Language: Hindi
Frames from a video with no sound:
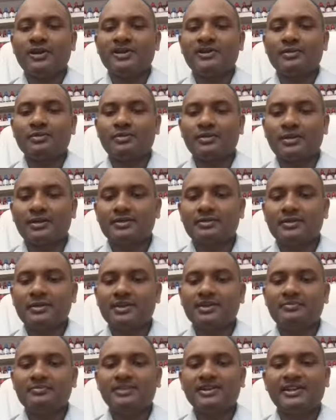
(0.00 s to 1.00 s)
पॉइंट सिक्स
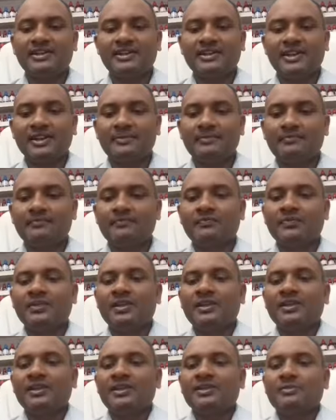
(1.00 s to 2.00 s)
एट मिलीग्राम
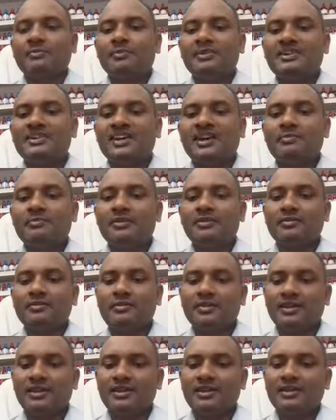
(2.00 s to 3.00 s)
विटामिन
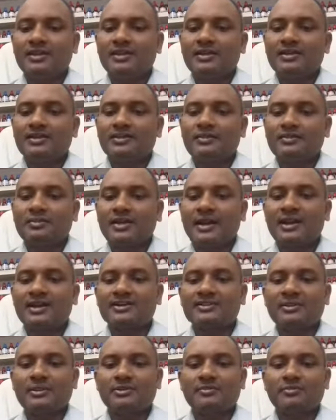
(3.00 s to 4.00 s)
सी
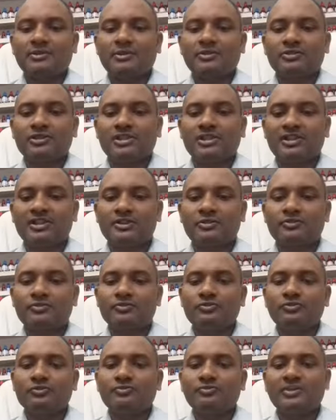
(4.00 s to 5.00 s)
साठ दशमलव थ्री
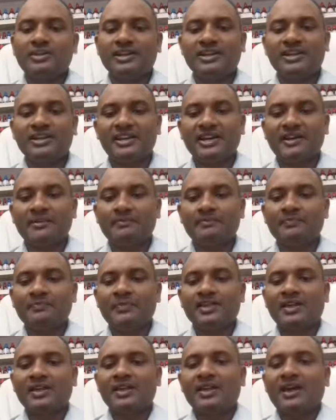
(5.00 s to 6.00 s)
टू मिलीग्राम
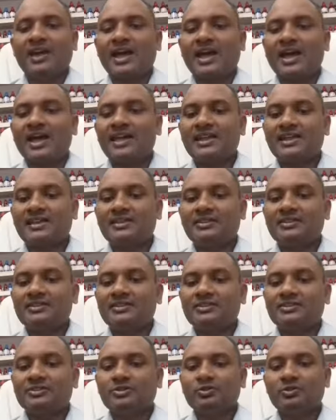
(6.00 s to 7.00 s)
आयरन
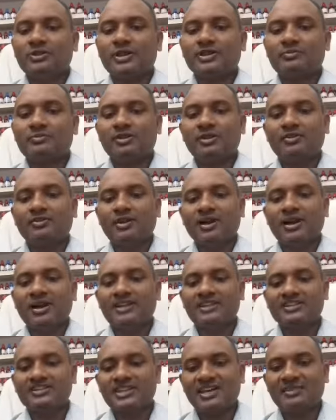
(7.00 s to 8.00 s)
दो दशमलव
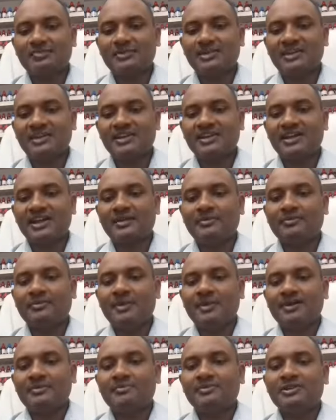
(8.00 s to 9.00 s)
आठ चार
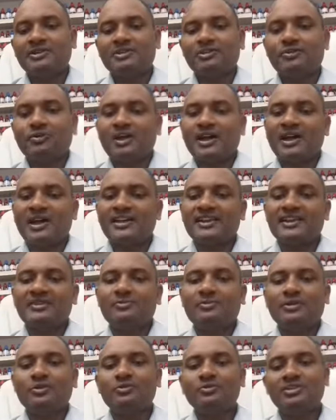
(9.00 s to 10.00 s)
मिलीग्राम मित्रों
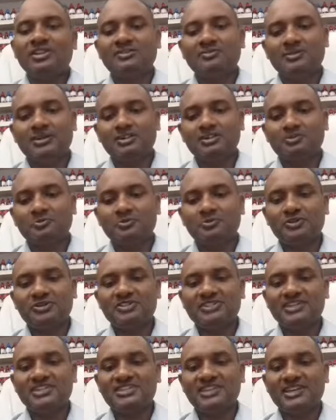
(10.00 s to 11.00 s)
आयरन बहुत ही
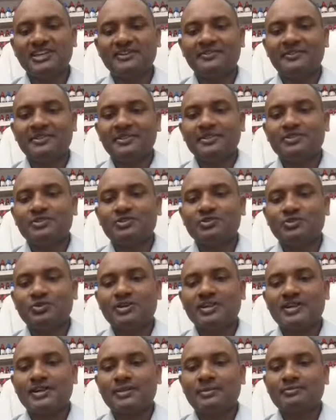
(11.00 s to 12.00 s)
महत्वपूर्ण चीज़ है जो
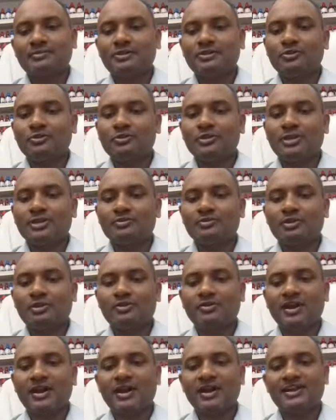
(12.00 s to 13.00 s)
कि इसमें दो
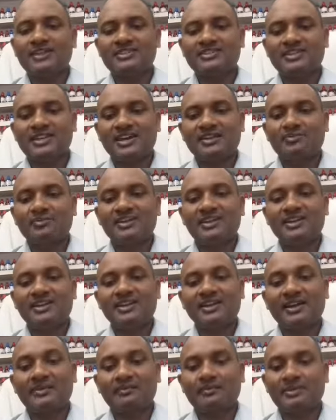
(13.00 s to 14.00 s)
दशमलव आठ चार
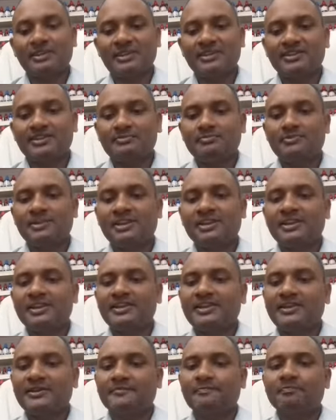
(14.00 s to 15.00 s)
मिलीग्राम मिली मिल
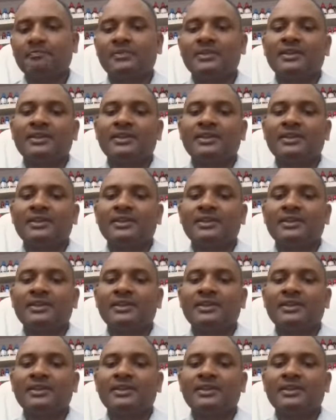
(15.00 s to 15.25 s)
रही है